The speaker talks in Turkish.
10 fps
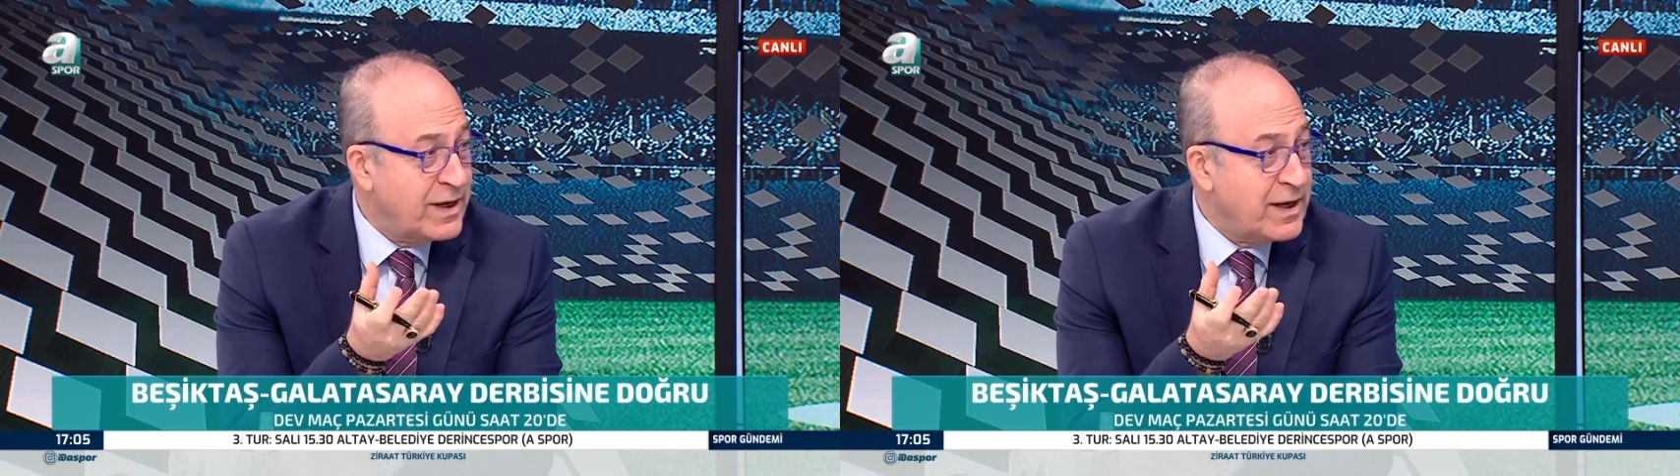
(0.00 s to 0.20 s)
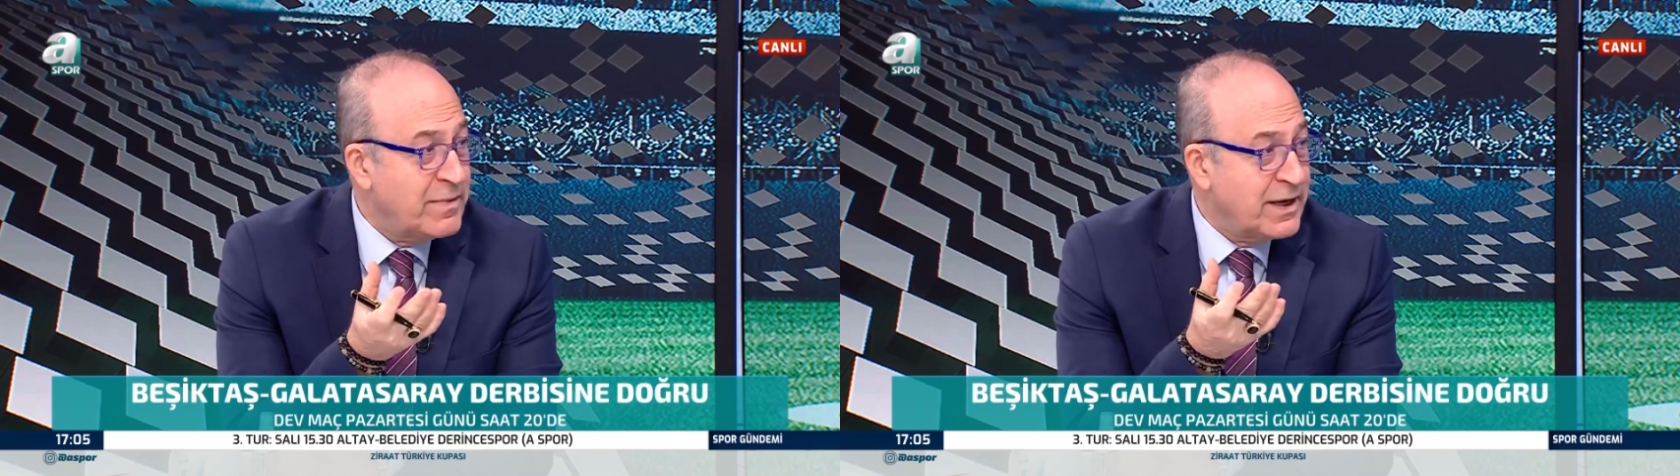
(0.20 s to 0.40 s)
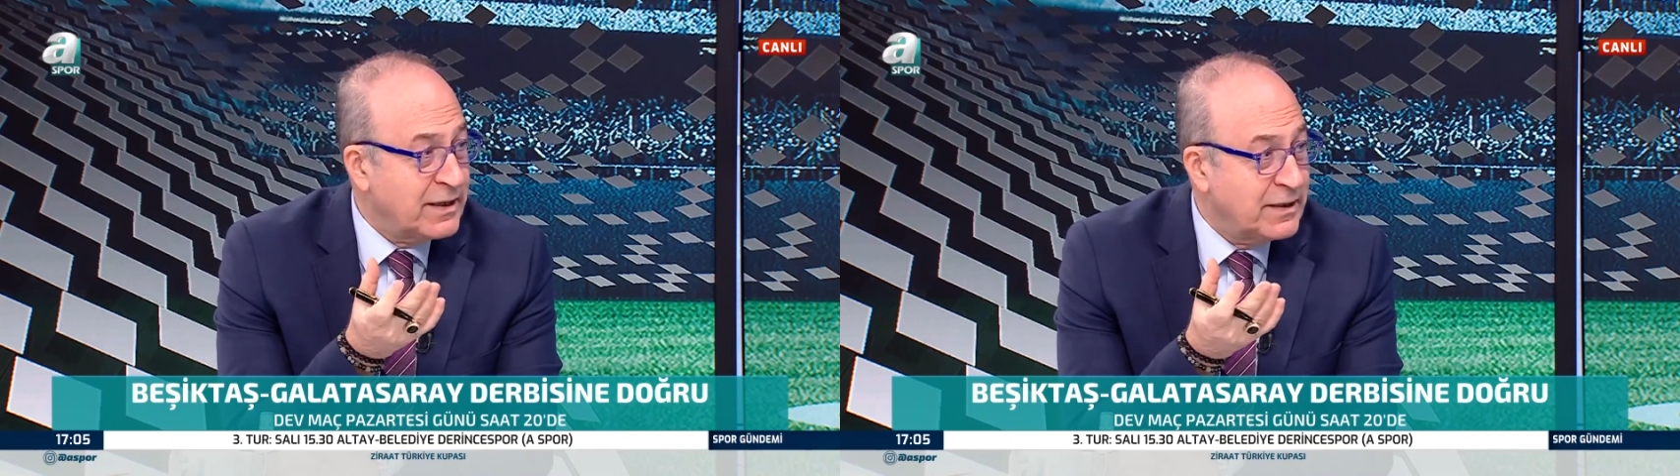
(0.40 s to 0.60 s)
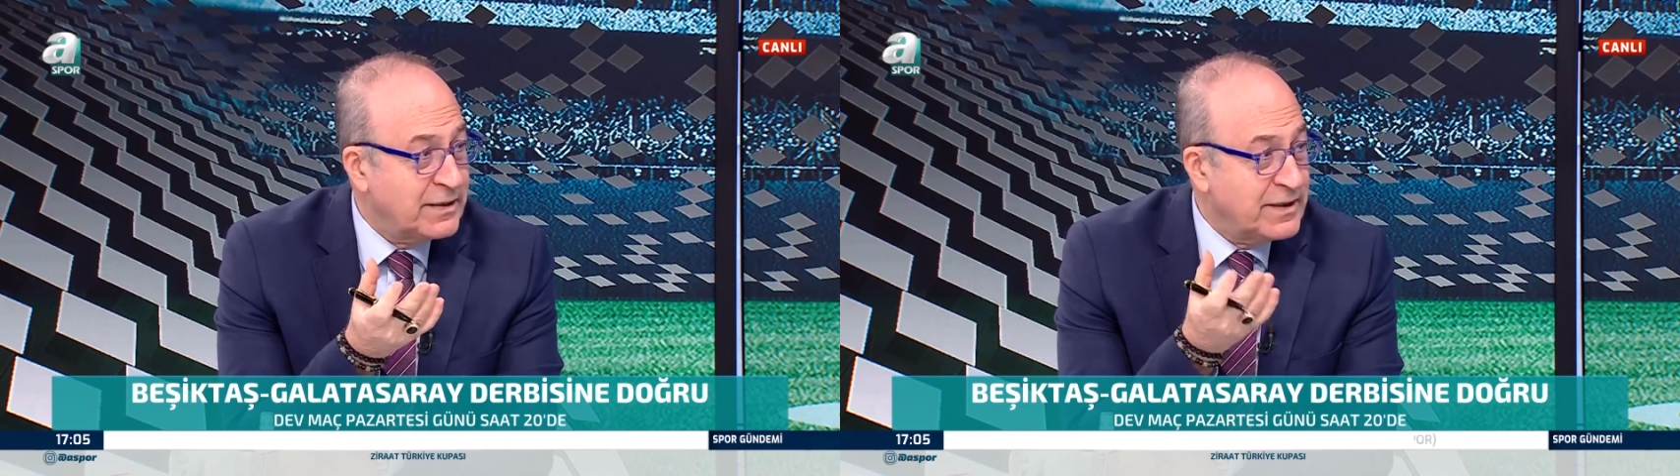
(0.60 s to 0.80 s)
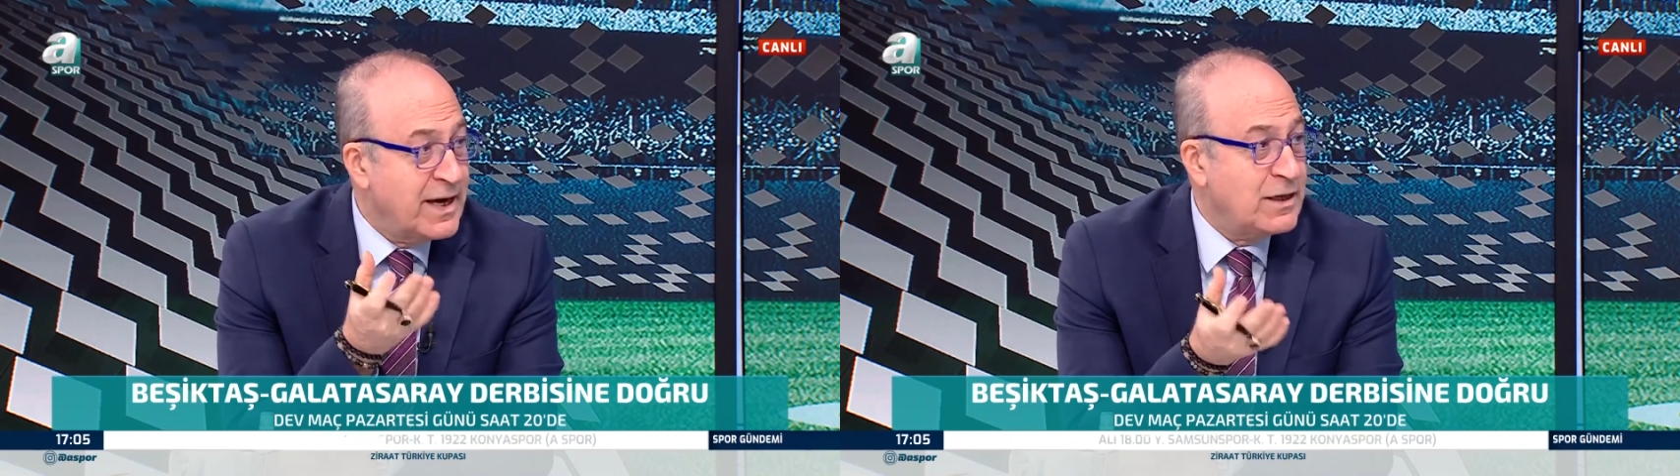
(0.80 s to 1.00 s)
var ama
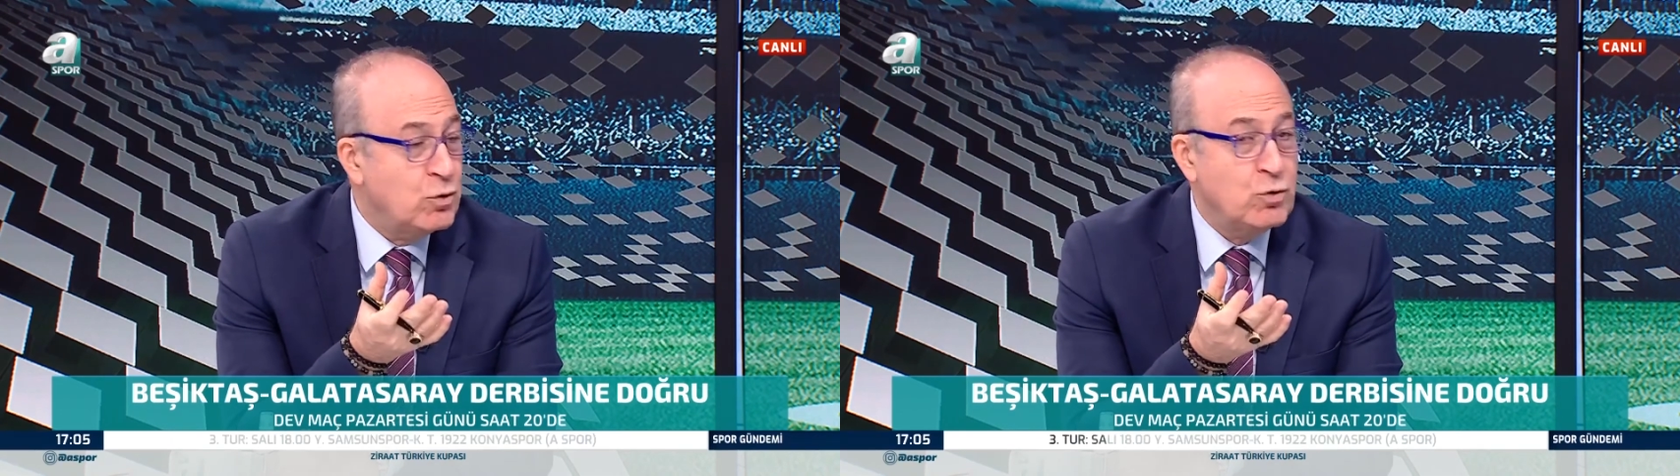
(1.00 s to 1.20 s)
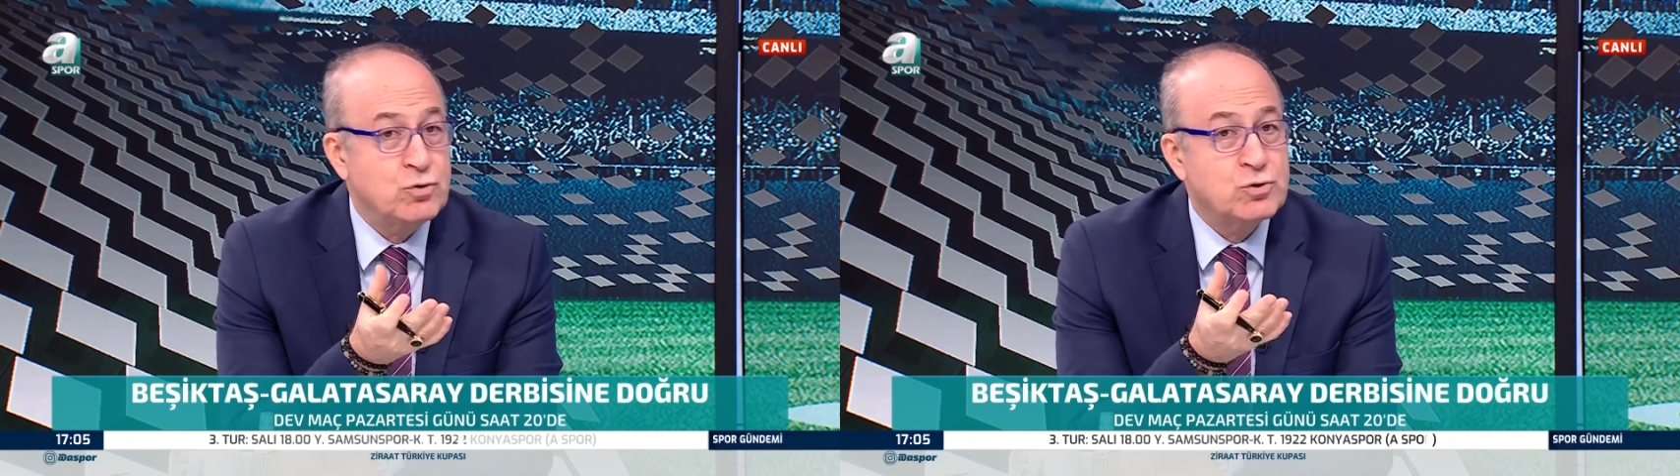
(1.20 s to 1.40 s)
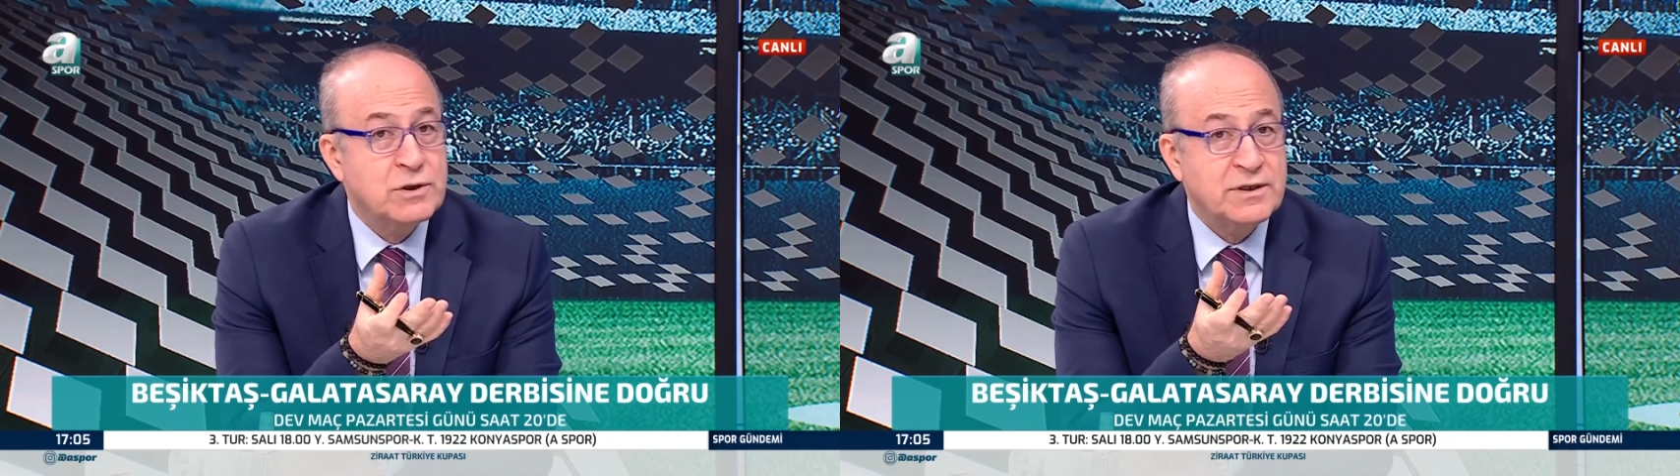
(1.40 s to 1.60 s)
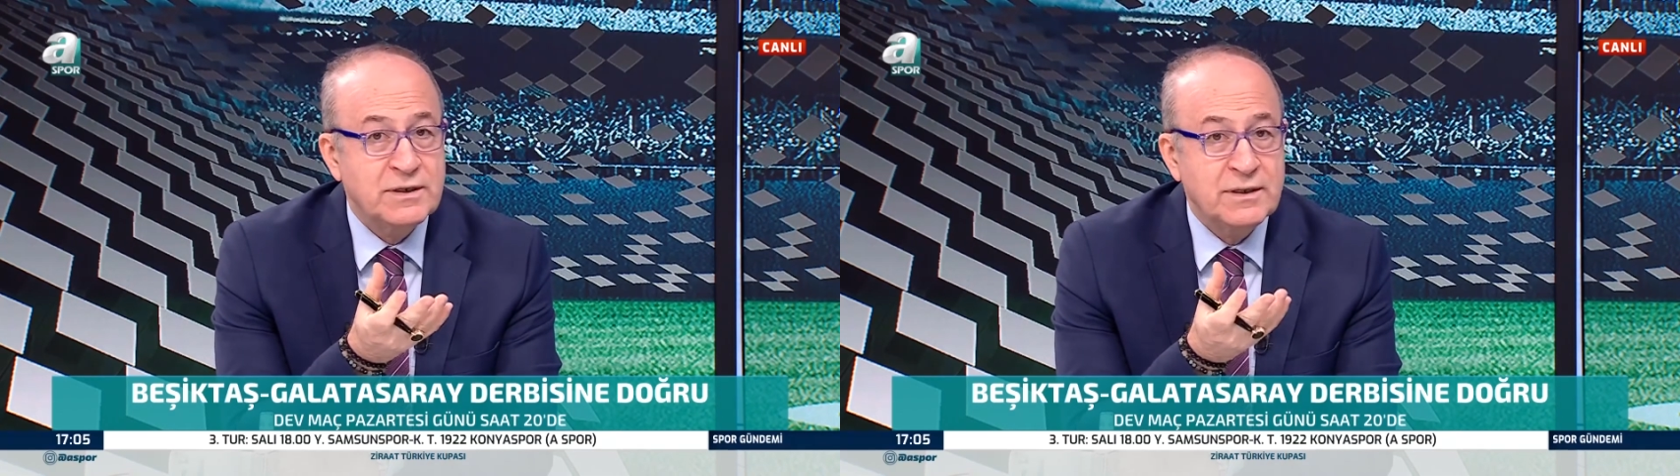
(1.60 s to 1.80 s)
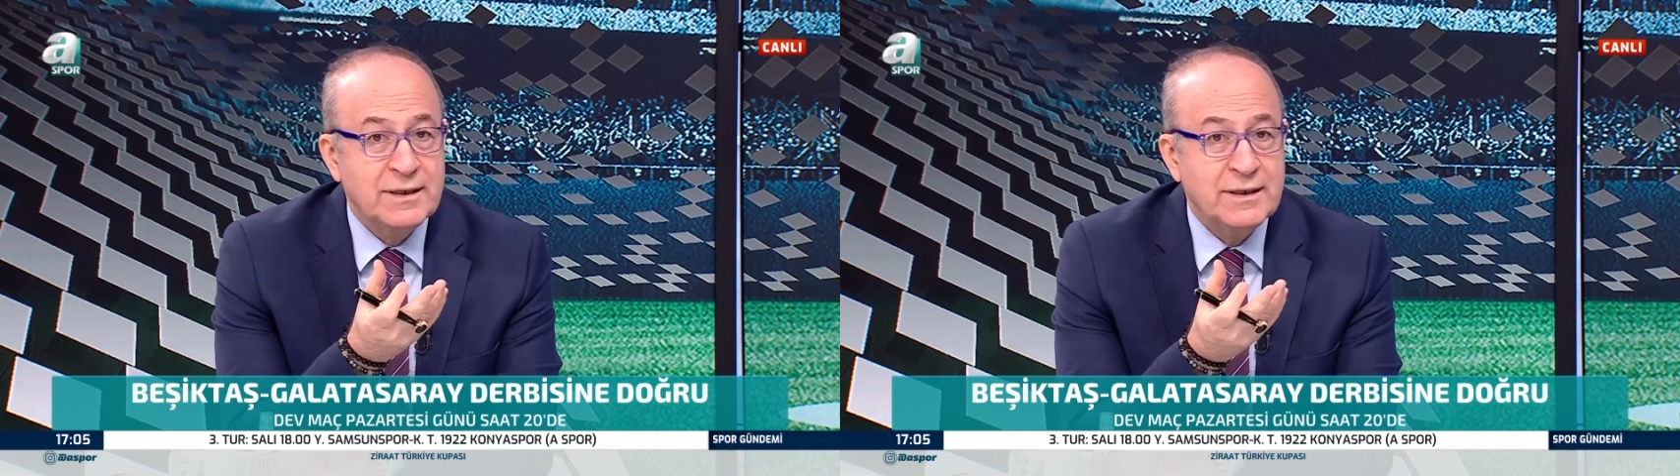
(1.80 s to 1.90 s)
yerli oyuncuların